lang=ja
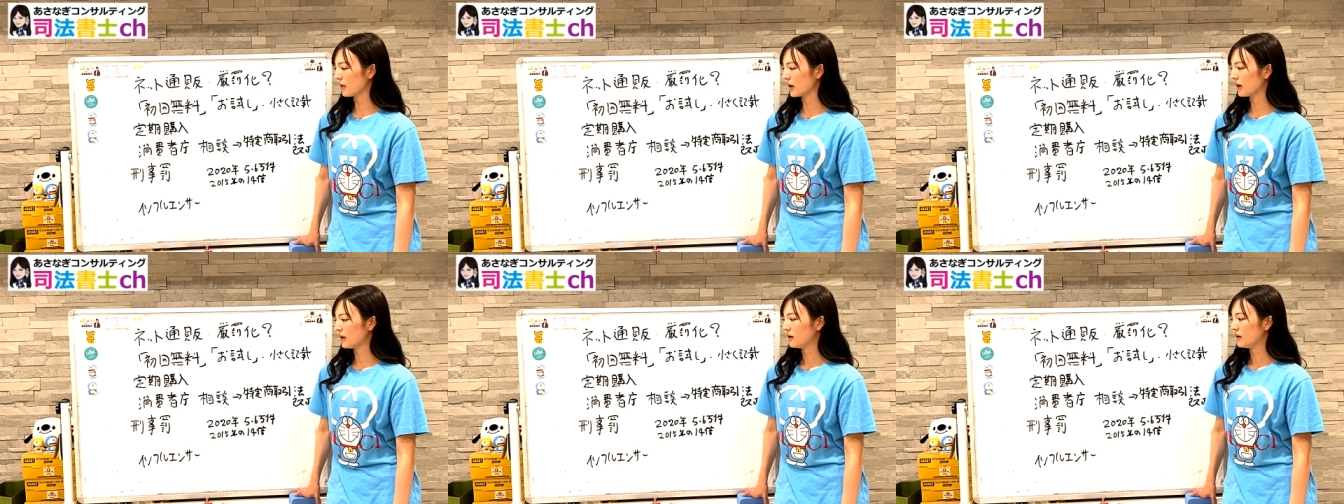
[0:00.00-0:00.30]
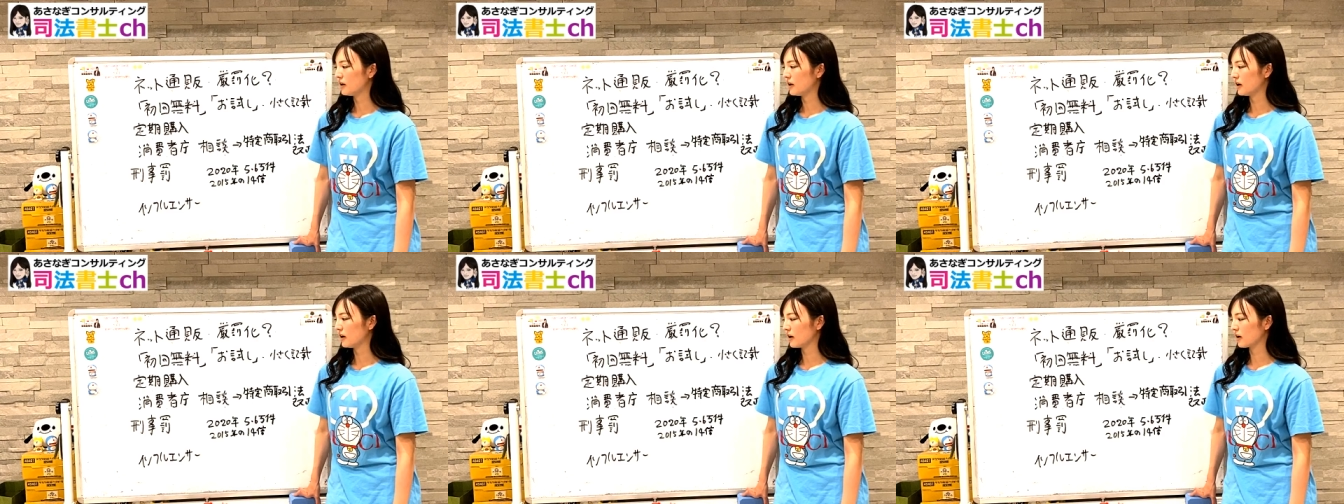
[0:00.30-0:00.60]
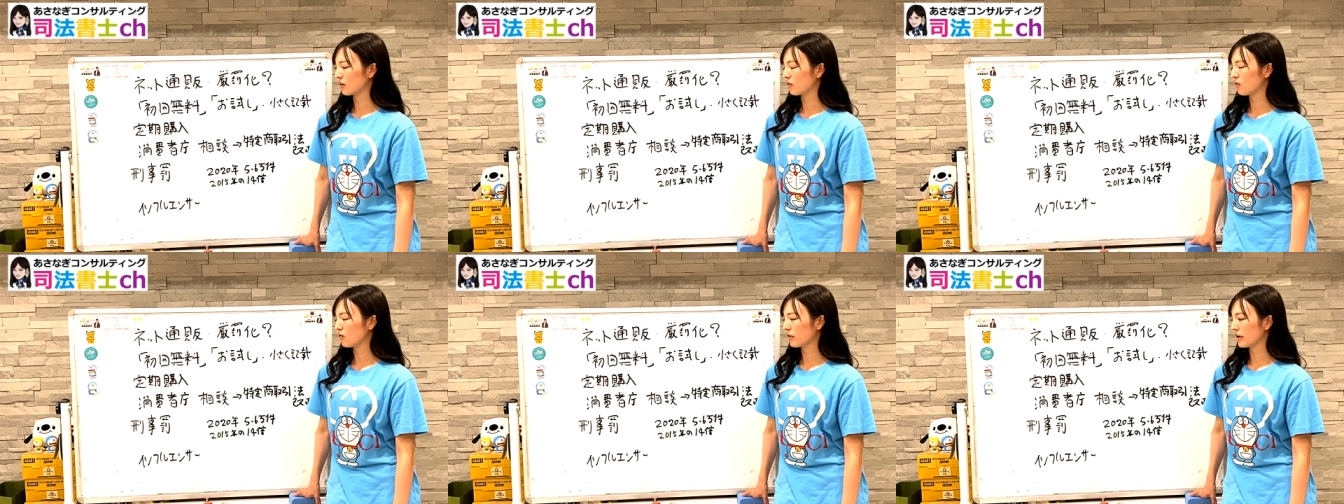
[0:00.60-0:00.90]
ま
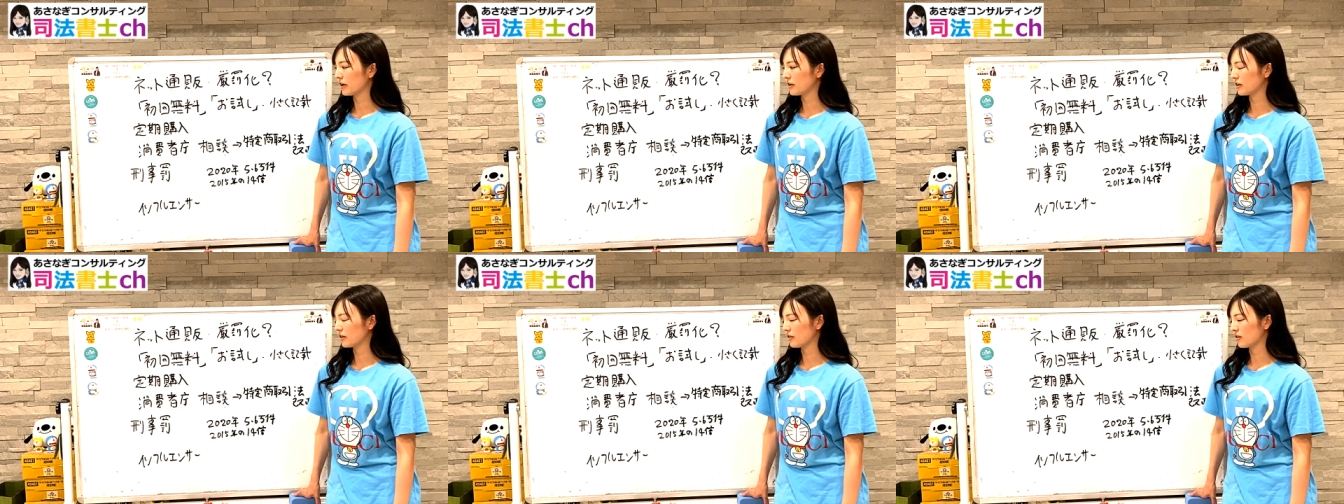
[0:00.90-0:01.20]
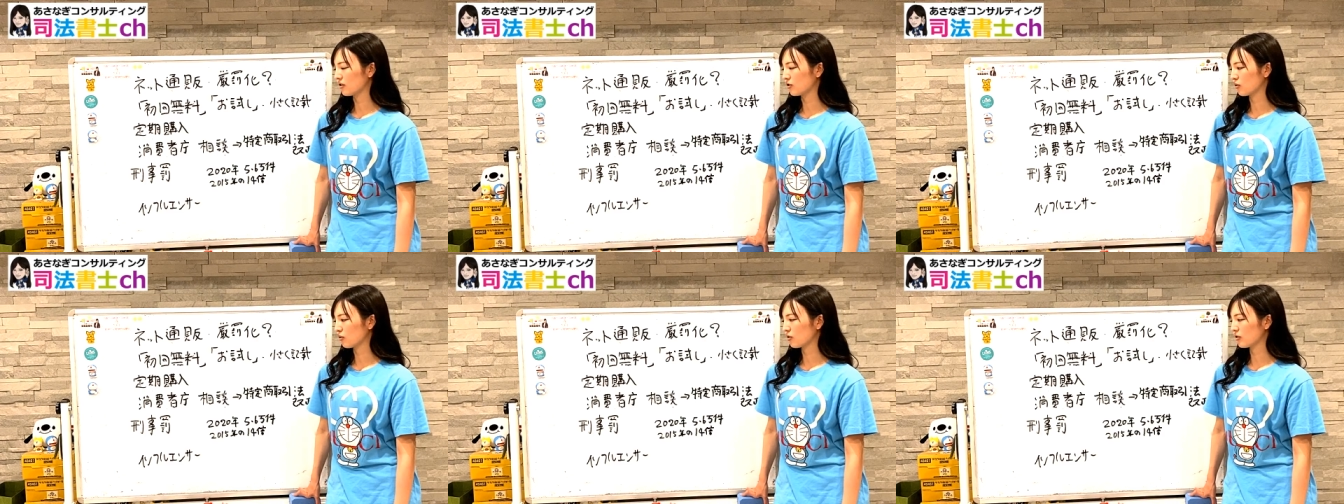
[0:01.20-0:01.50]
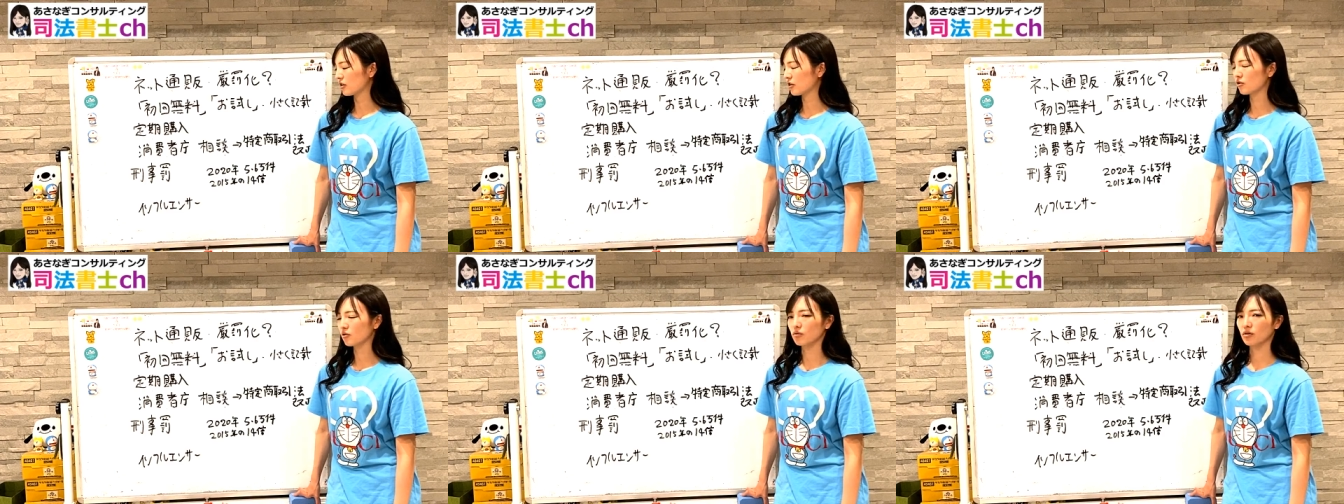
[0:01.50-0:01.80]
あ、今回ですね、消
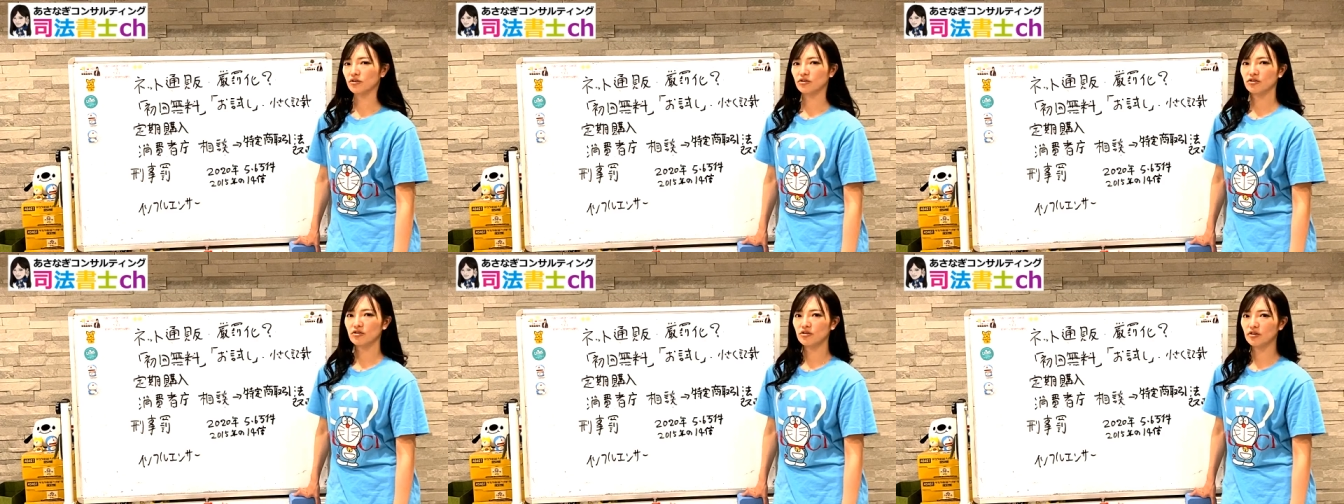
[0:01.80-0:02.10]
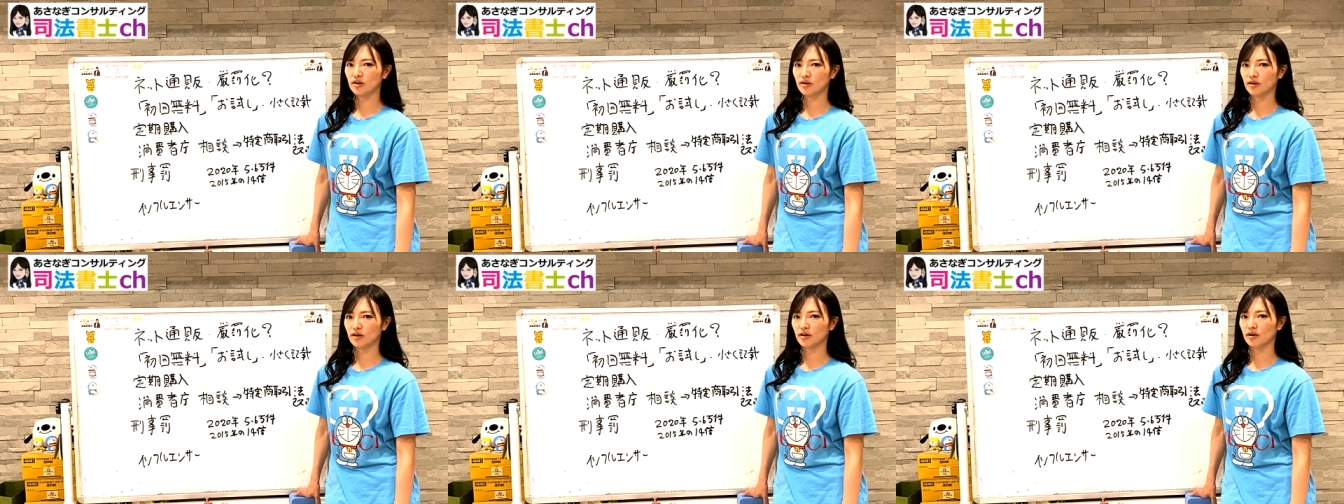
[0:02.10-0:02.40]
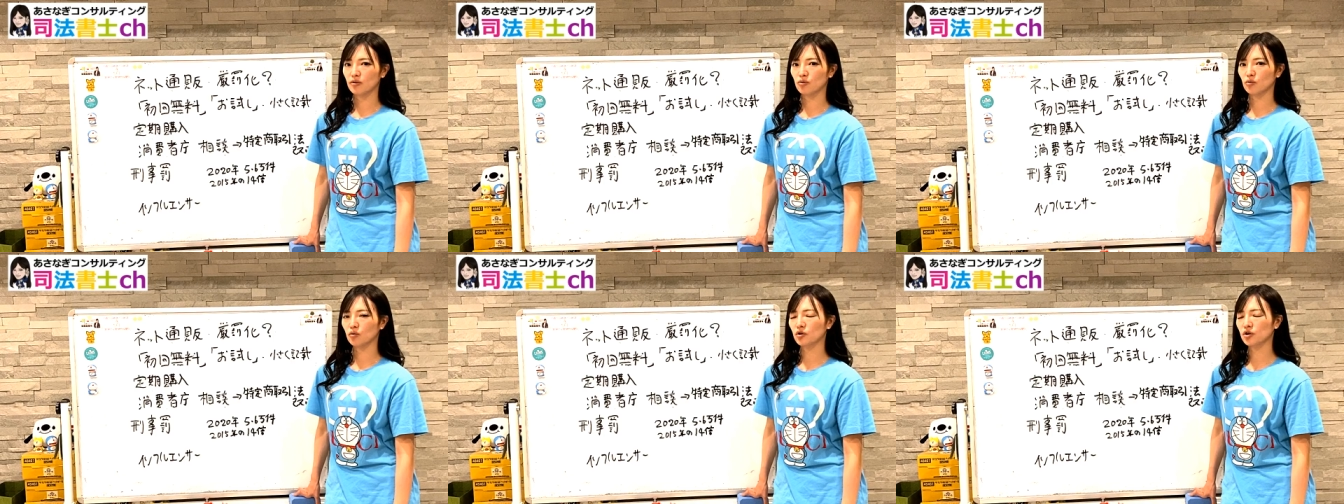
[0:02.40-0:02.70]
費者庁がついに、
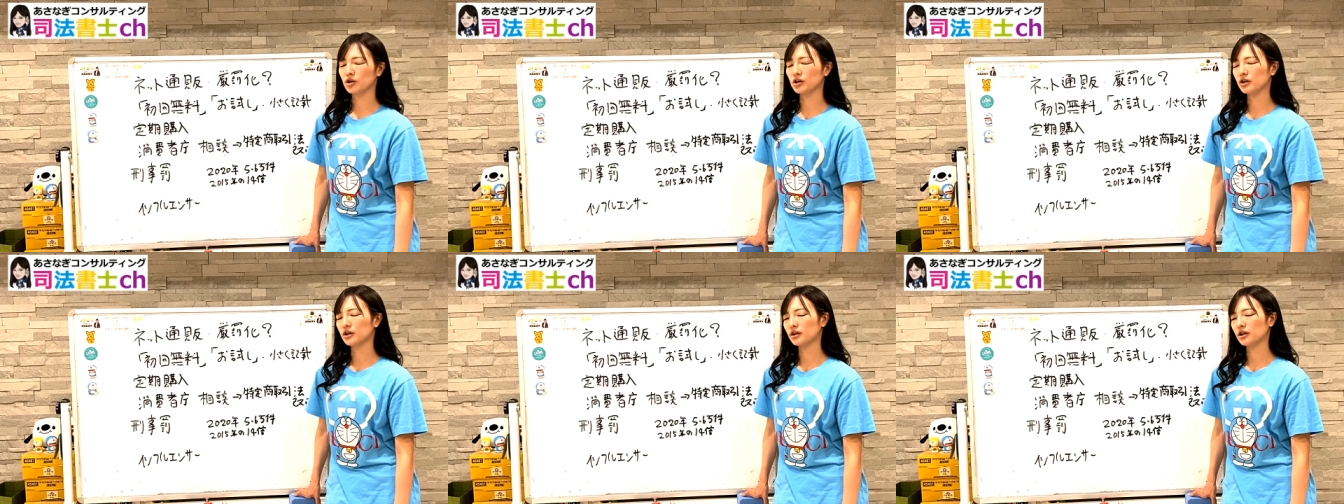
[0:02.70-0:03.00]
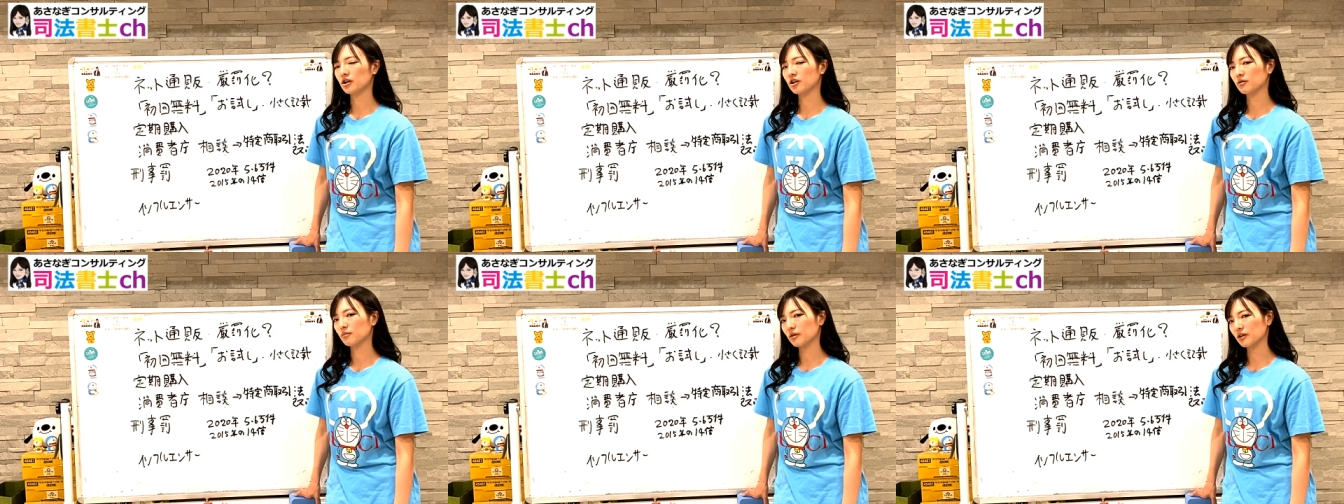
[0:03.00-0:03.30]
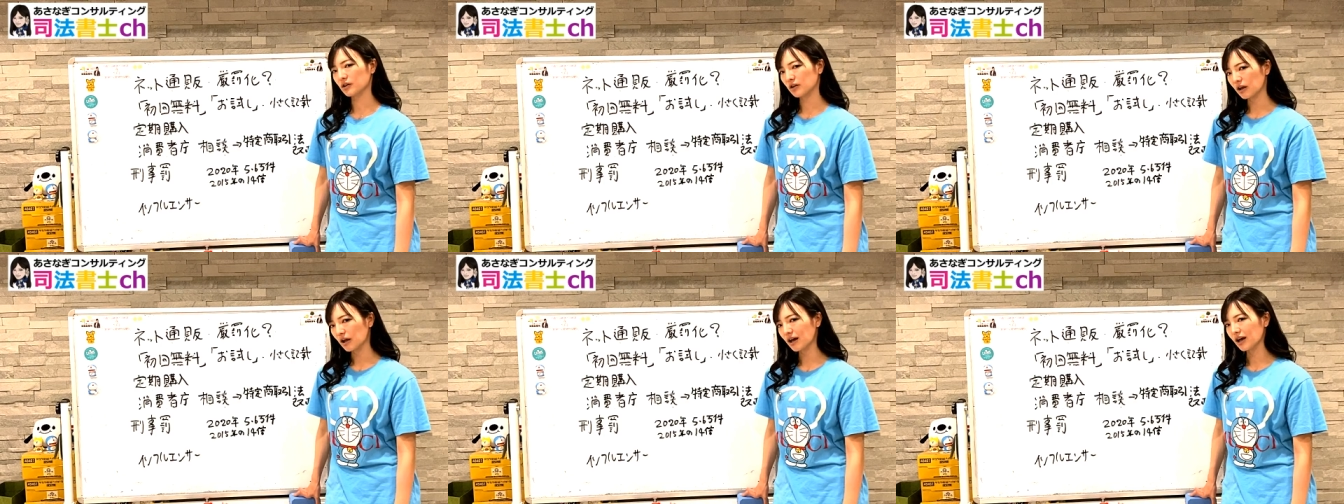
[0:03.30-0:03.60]
え動き出しま
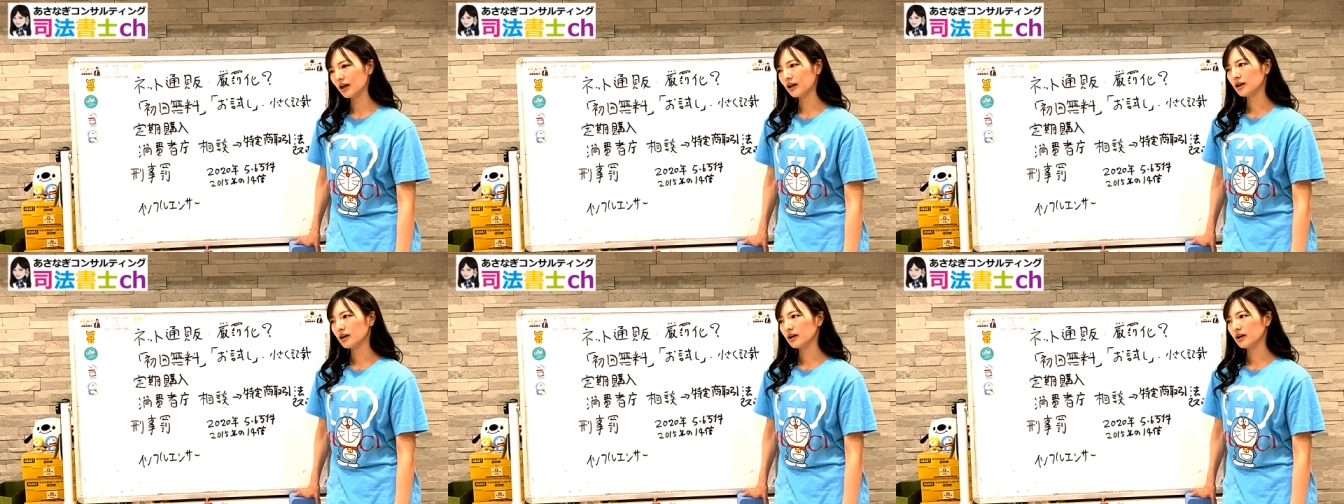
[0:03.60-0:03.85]
して、